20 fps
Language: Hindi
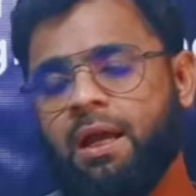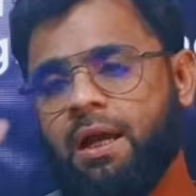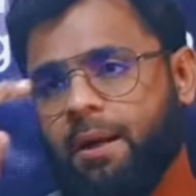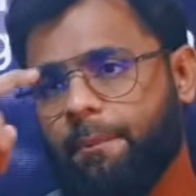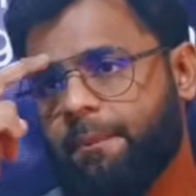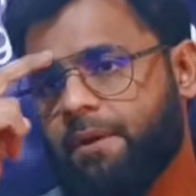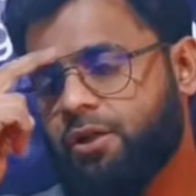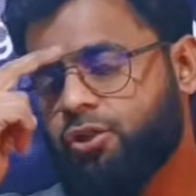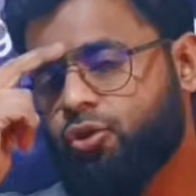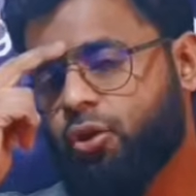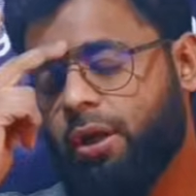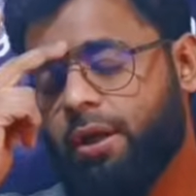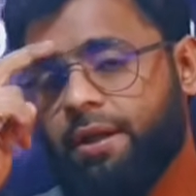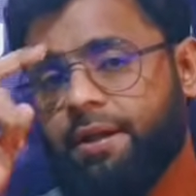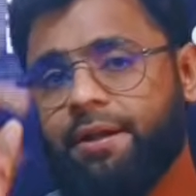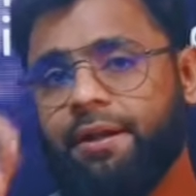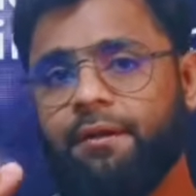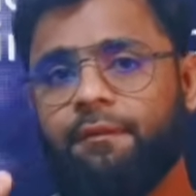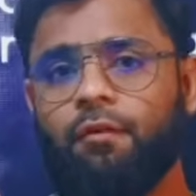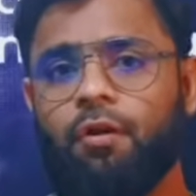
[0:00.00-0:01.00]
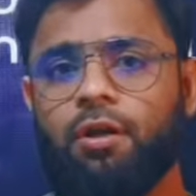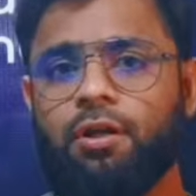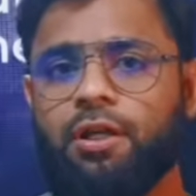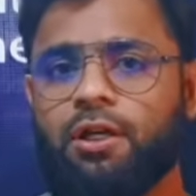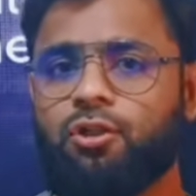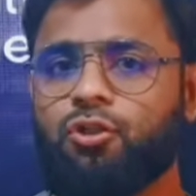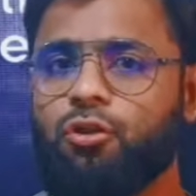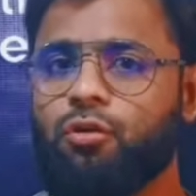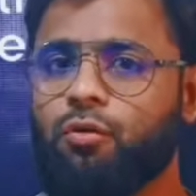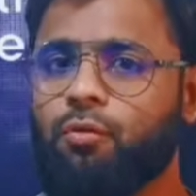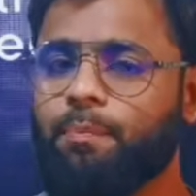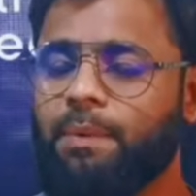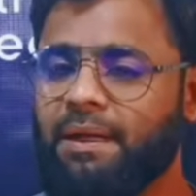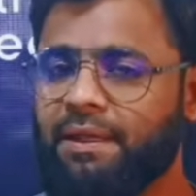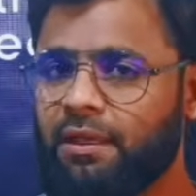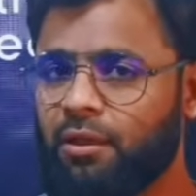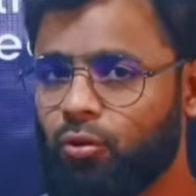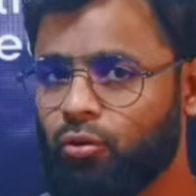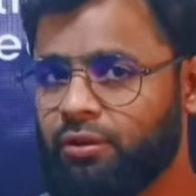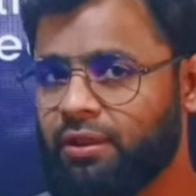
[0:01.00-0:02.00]
आपका जो 100 वाट का जो
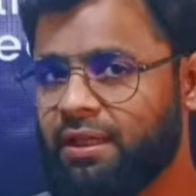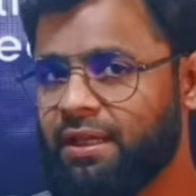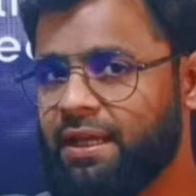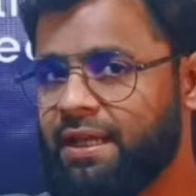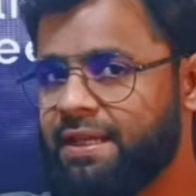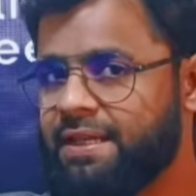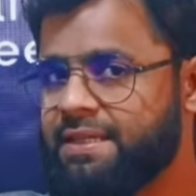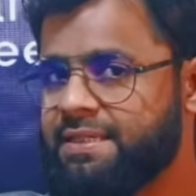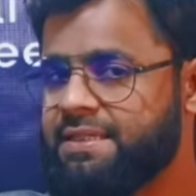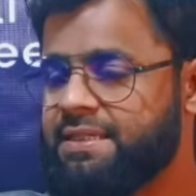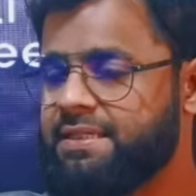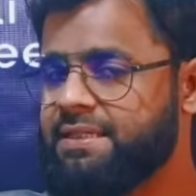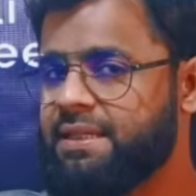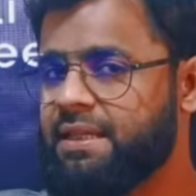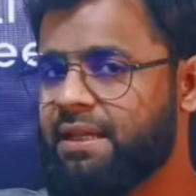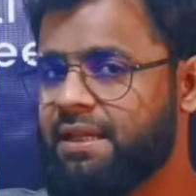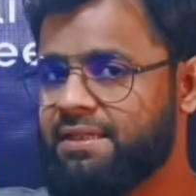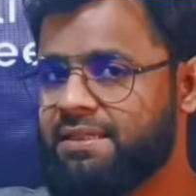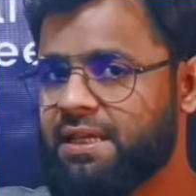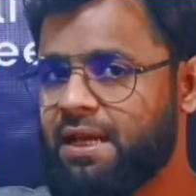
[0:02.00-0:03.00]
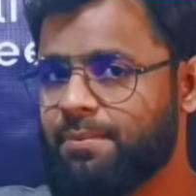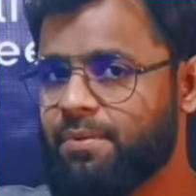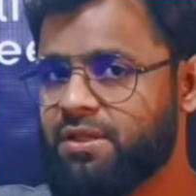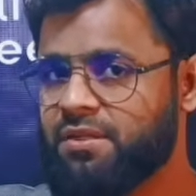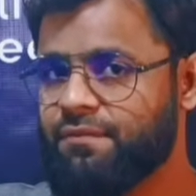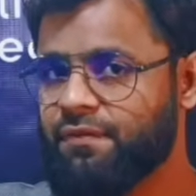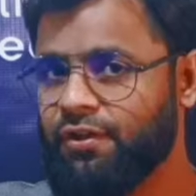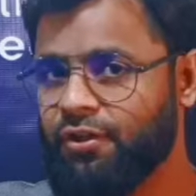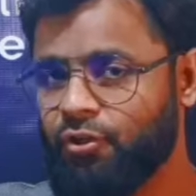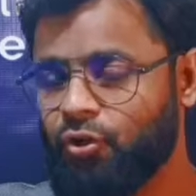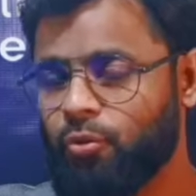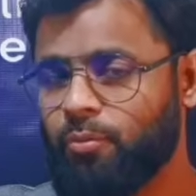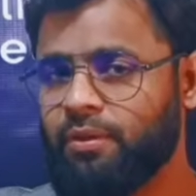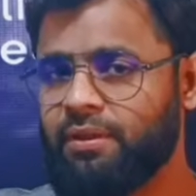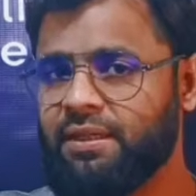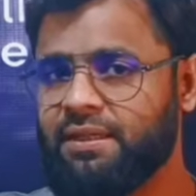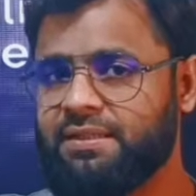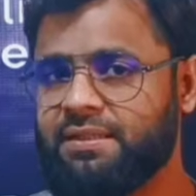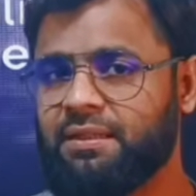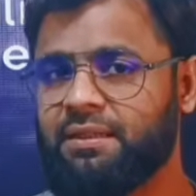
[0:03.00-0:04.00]
पैनल होता है इस जिस तरीके से आप इस वीडियो में
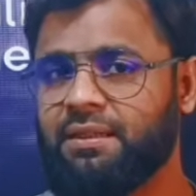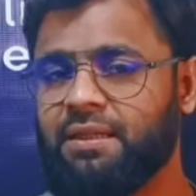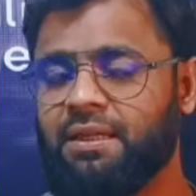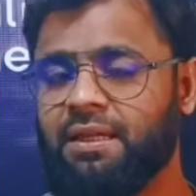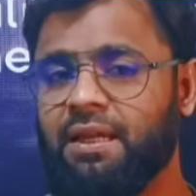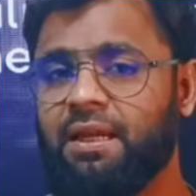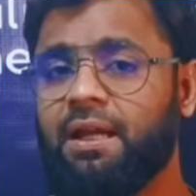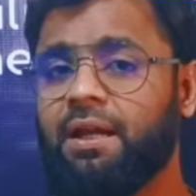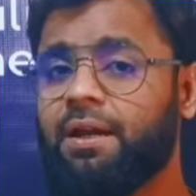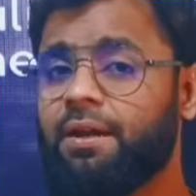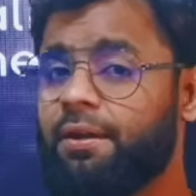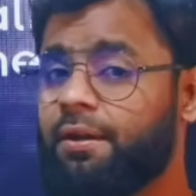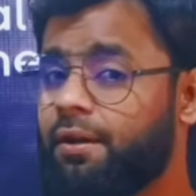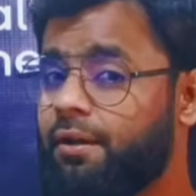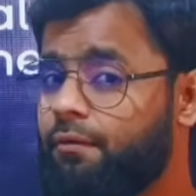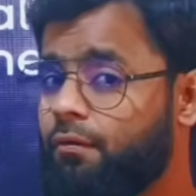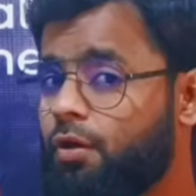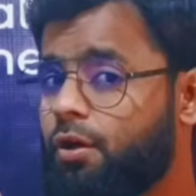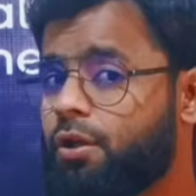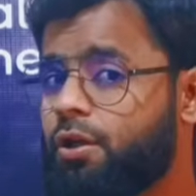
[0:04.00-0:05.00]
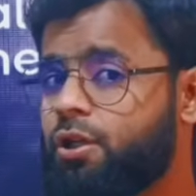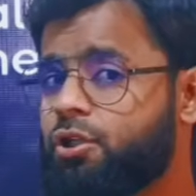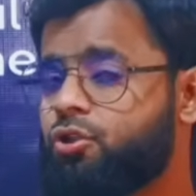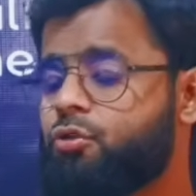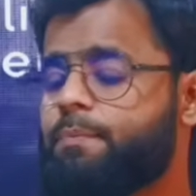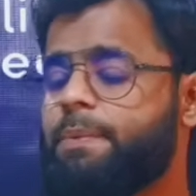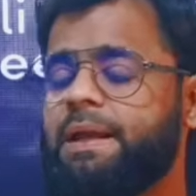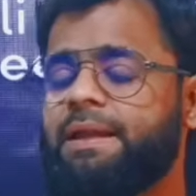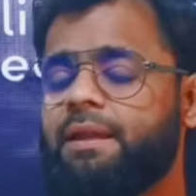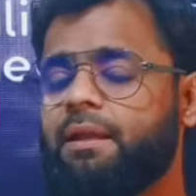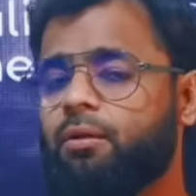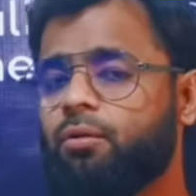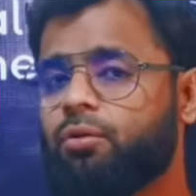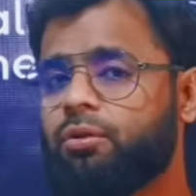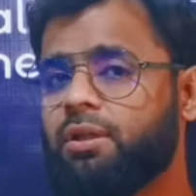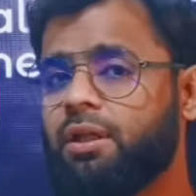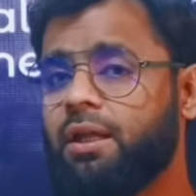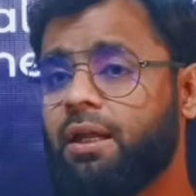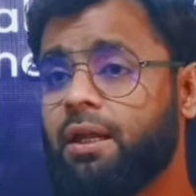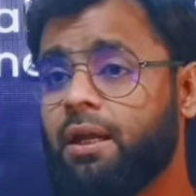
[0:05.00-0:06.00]
देख सकते हैं 100 वाट का जो पैनल
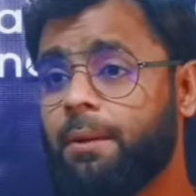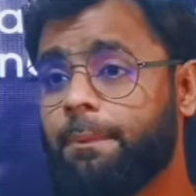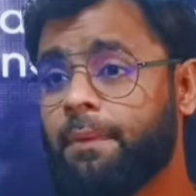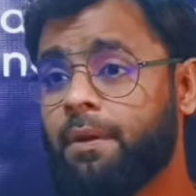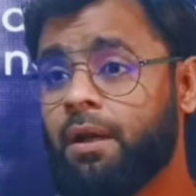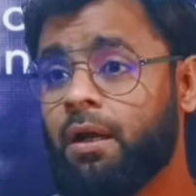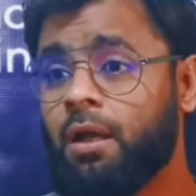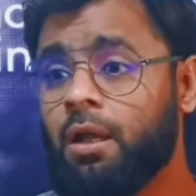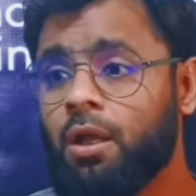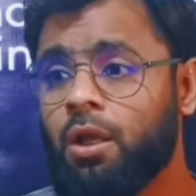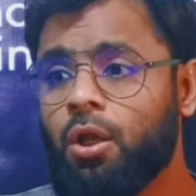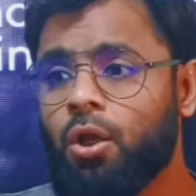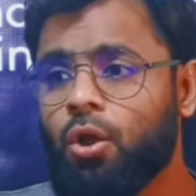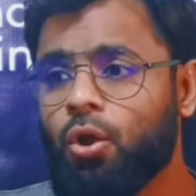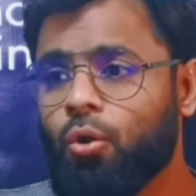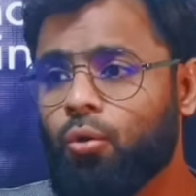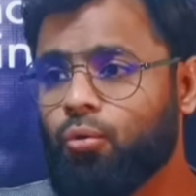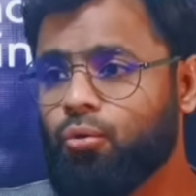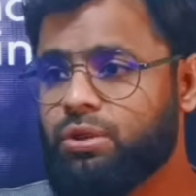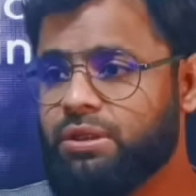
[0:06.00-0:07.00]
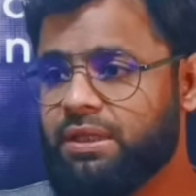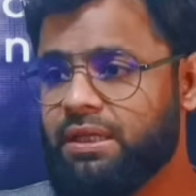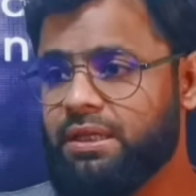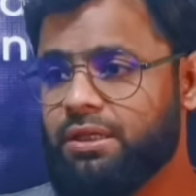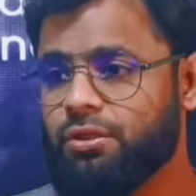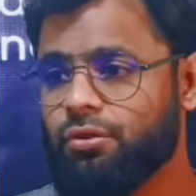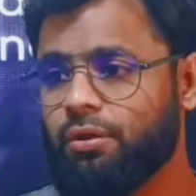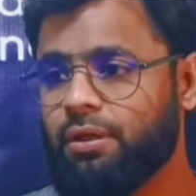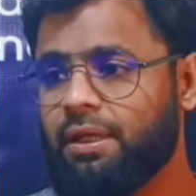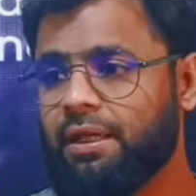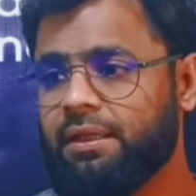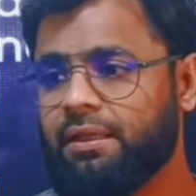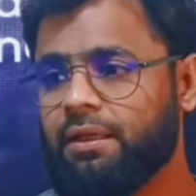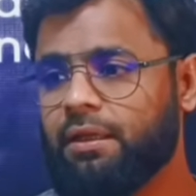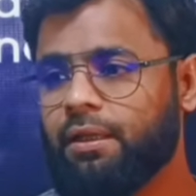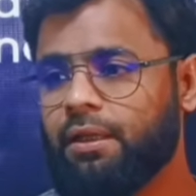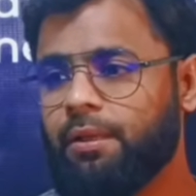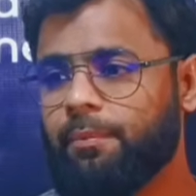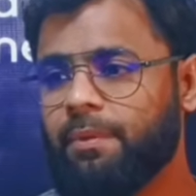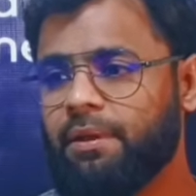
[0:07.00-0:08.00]
होता है आपका उसके जो है
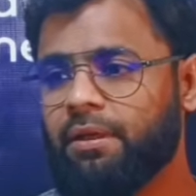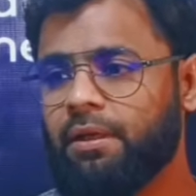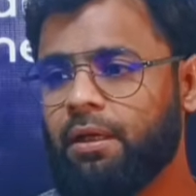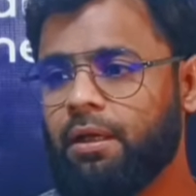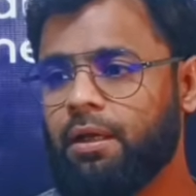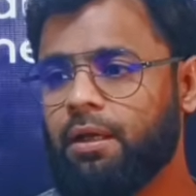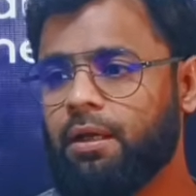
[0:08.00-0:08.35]
तकरीबन